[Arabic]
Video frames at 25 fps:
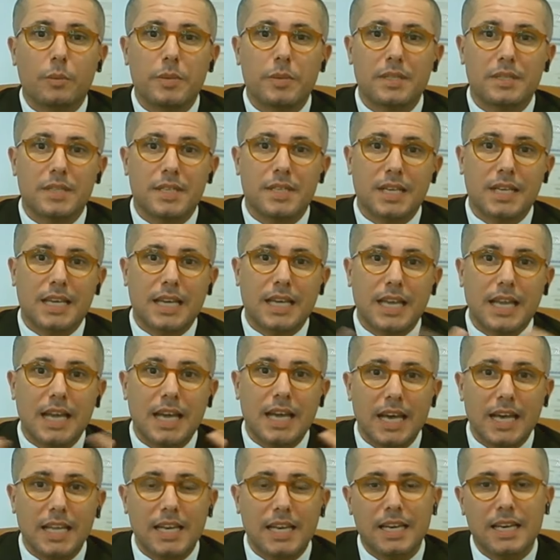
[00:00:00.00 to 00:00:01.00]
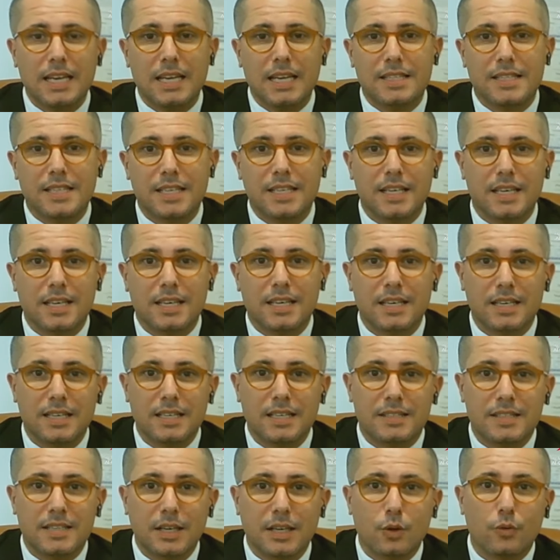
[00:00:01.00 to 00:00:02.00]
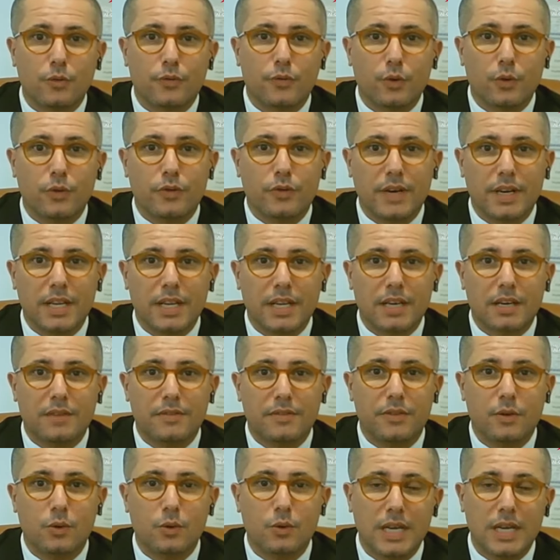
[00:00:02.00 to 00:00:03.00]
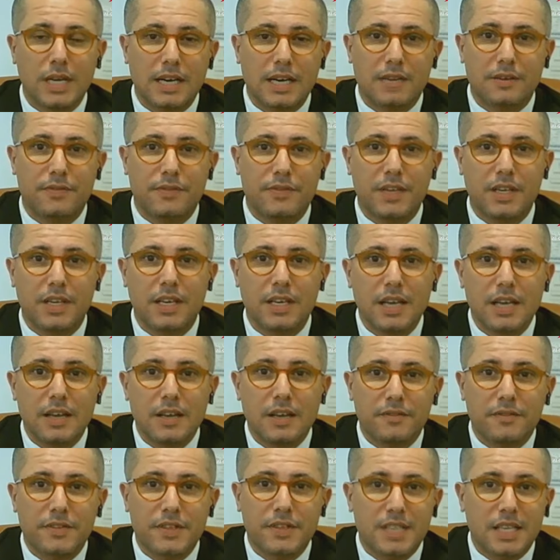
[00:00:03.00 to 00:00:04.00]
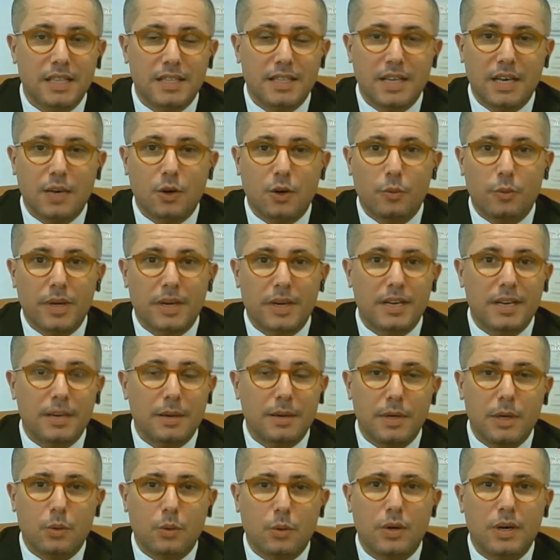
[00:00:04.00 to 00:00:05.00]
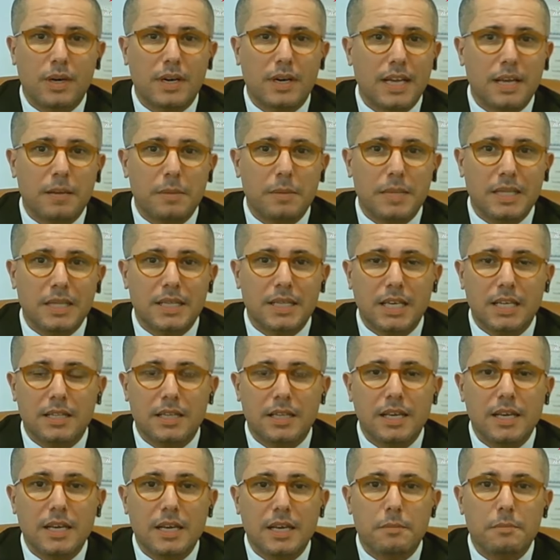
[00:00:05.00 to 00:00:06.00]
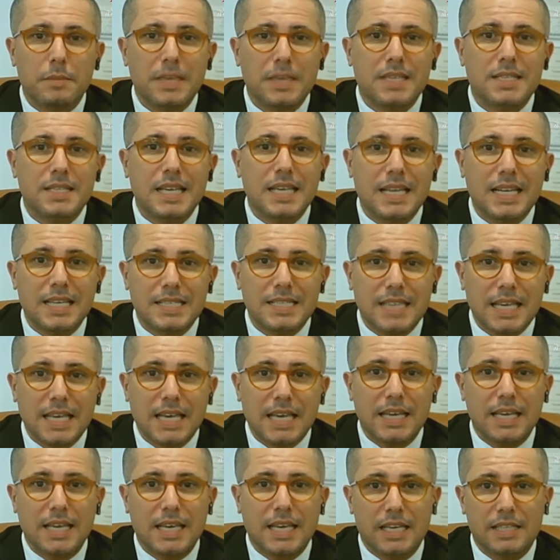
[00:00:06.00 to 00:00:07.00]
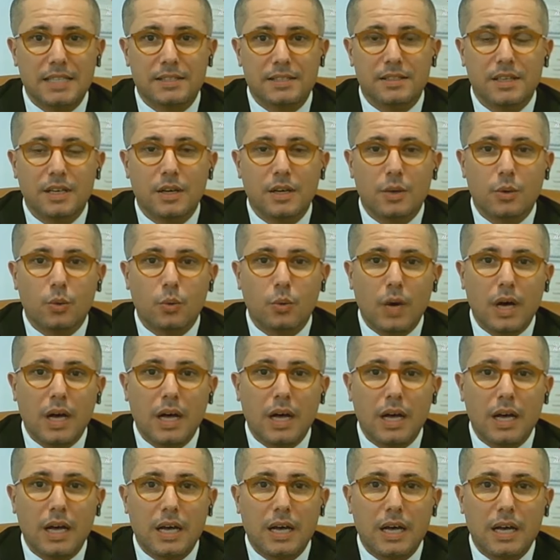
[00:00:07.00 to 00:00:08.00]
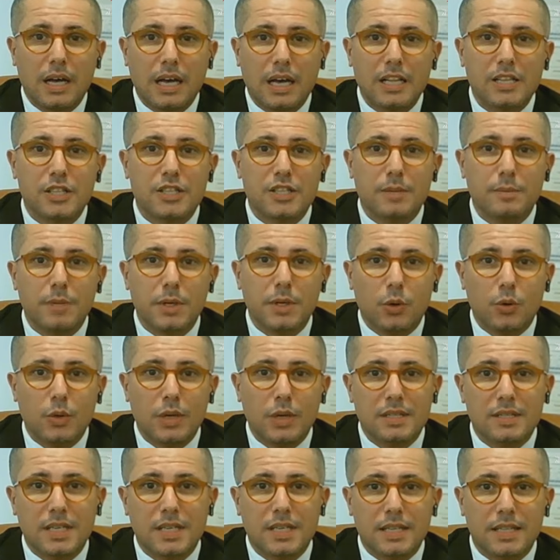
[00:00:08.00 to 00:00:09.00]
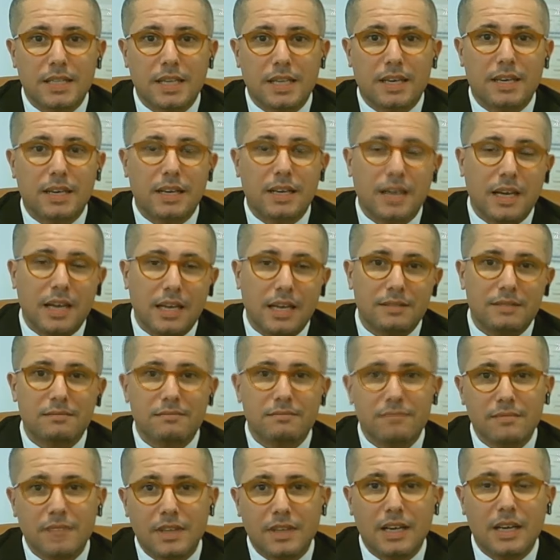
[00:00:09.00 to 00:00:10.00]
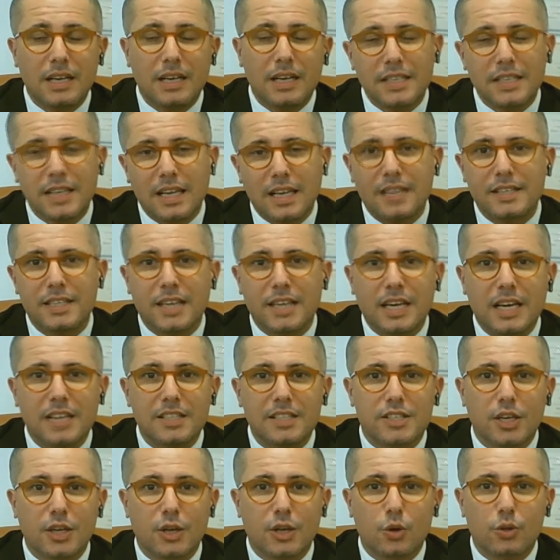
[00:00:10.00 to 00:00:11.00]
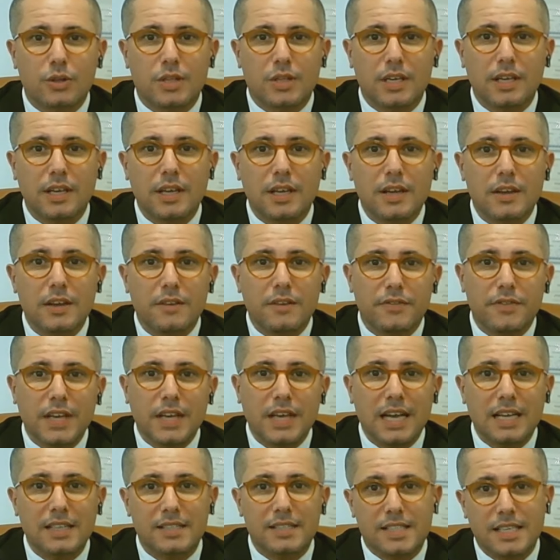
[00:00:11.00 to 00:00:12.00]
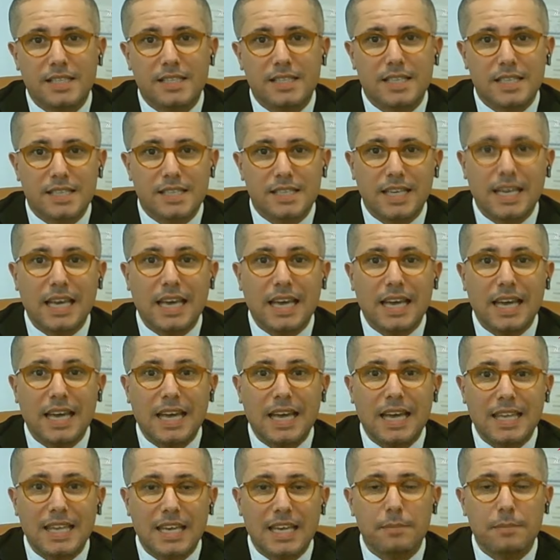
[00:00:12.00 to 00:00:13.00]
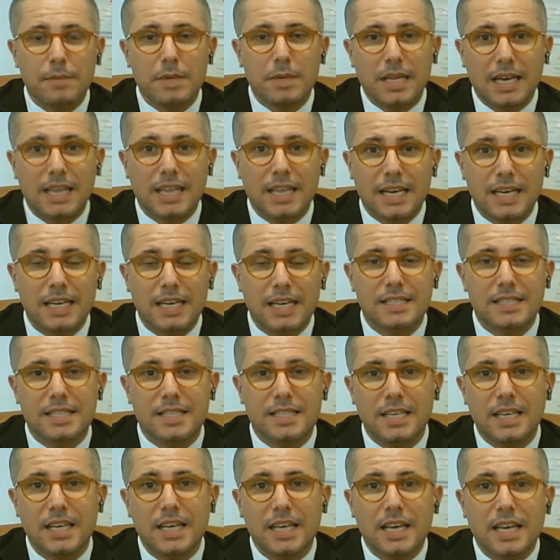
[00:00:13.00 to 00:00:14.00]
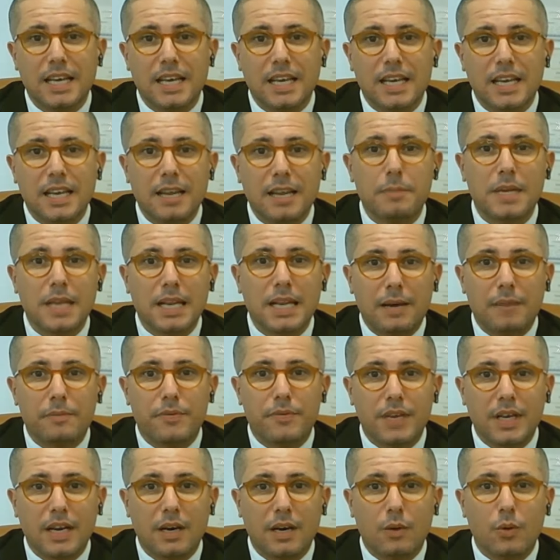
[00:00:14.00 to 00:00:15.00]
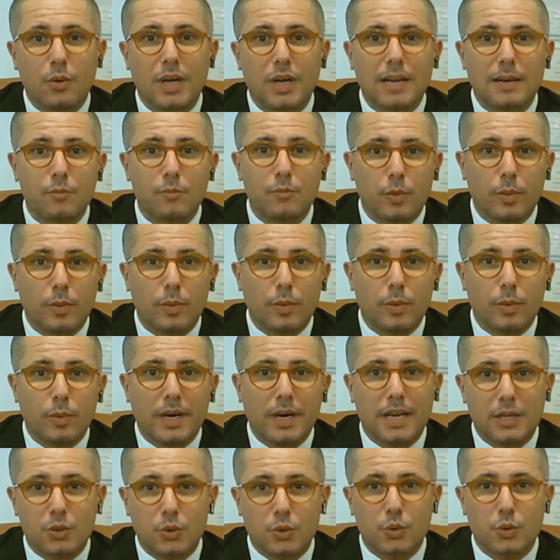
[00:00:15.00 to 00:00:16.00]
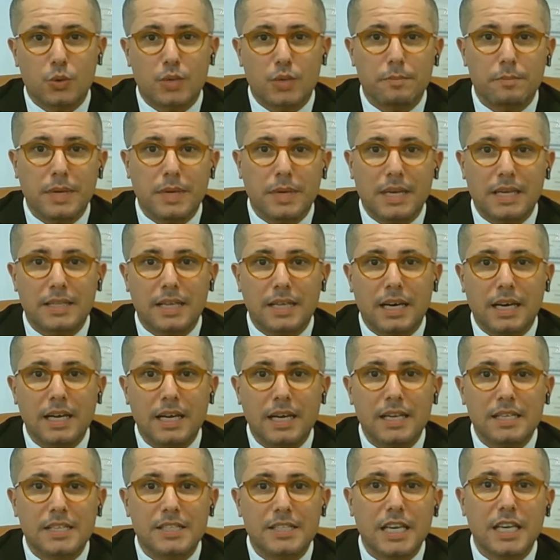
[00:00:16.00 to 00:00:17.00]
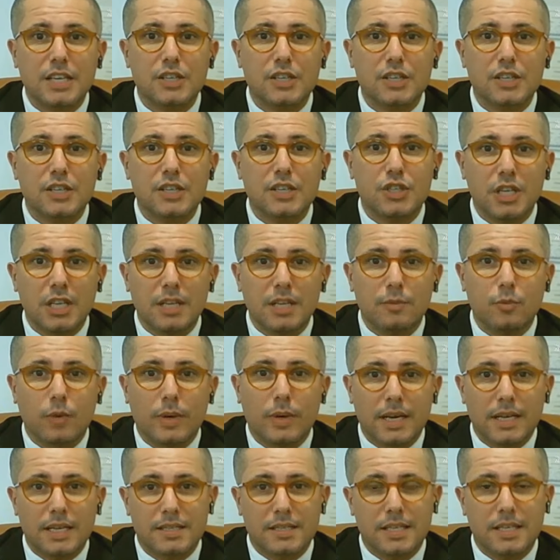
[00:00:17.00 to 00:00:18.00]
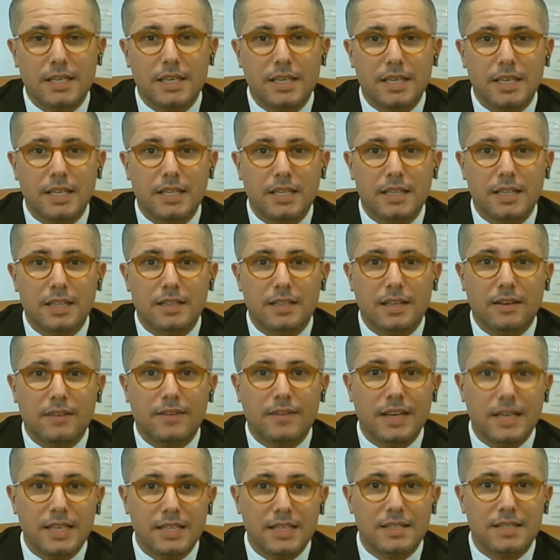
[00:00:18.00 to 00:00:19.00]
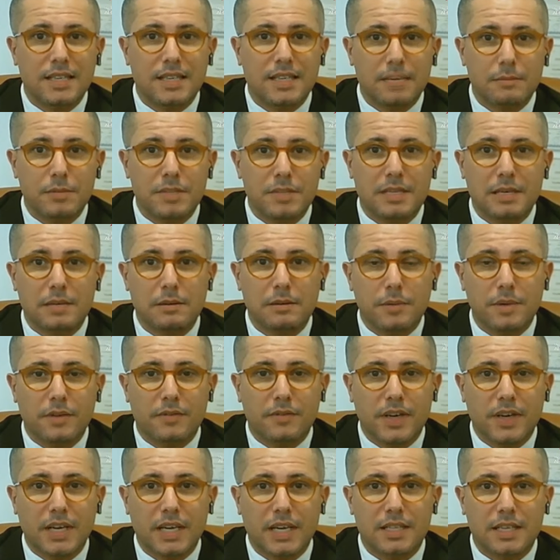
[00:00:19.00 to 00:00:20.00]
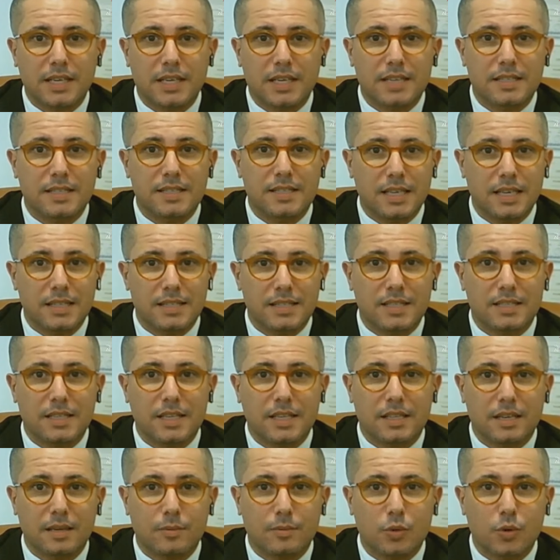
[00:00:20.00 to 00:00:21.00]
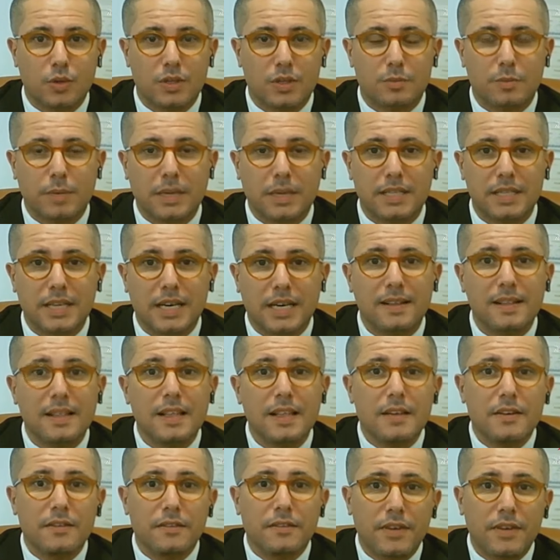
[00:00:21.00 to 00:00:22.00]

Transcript: ومن تلك الهاله التي آه، تلف الفريق هناك في في سانتياغو برنابيو ريال مدريد ما زال تائها والجميع ينتظر ان ان يعني انشيلوتي في هذه التسع ايام الاخيره التي لم يلعب فيها ولا مباراه خصوصا بعد تاجيل مباراته ضد فالنسيا بسبب الفيضانات التي تضرب اسبانيا